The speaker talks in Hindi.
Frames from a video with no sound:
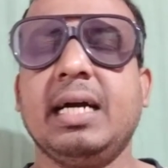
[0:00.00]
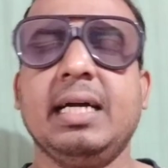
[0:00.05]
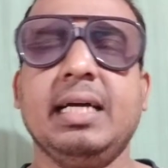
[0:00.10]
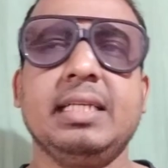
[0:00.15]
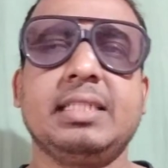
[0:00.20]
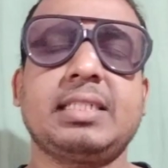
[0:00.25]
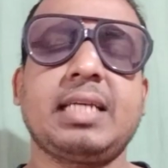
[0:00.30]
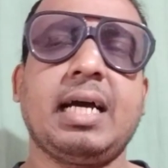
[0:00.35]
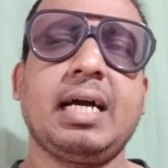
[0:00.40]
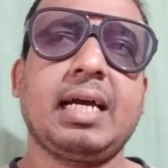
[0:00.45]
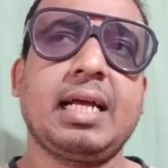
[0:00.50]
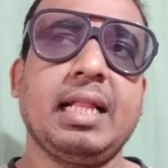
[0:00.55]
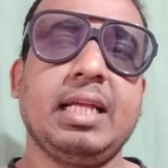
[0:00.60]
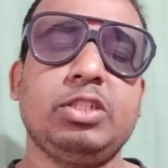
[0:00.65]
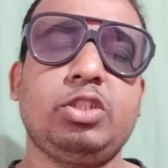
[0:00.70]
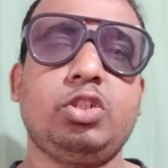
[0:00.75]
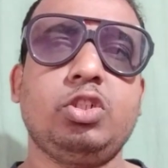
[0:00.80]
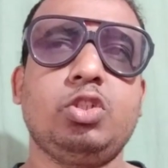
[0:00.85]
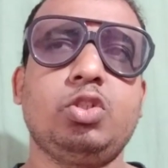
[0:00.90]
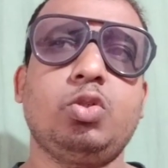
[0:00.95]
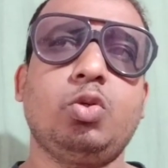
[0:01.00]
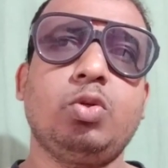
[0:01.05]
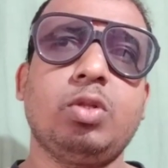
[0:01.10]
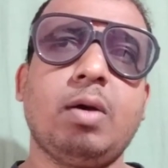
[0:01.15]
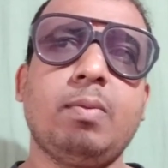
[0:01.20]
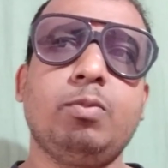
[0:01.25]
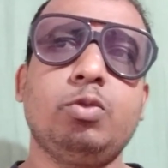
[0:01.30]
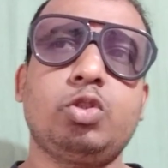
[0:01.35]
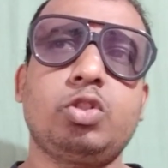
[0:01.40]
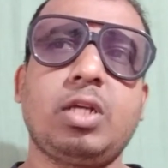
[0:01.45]
इसका कलेक्शन
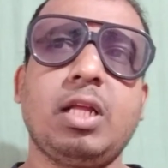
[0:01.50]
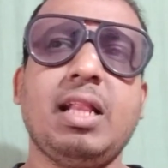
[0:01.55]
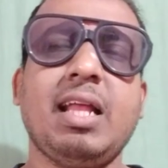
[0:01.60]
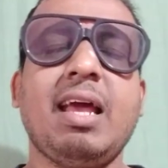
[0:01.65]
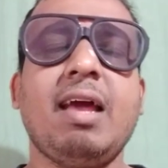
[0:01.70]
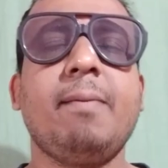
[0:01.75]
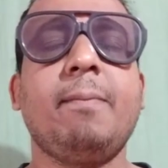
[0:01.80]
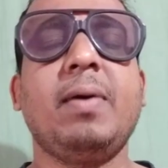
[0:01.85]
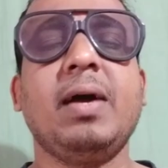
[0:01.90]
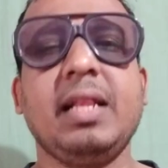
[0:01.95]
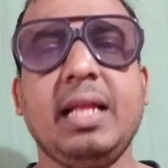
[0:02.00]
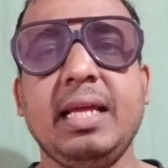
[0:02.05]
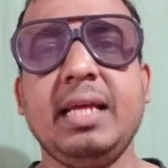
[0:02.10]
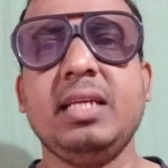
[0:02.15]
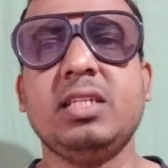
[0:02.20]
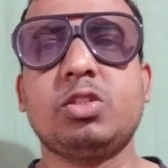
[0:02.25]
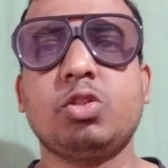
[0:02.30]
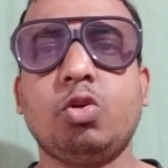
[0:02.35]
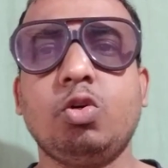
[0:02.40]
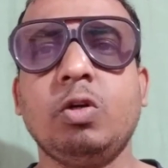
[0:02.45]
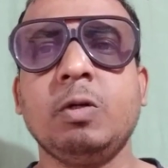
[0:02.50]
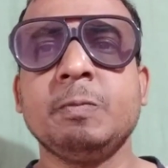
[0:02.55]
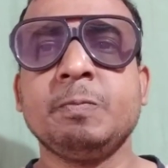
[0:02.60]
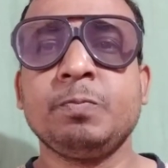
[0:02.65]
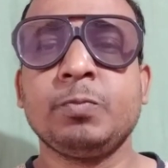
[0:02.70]
होना मुश्किल है भले ही इसको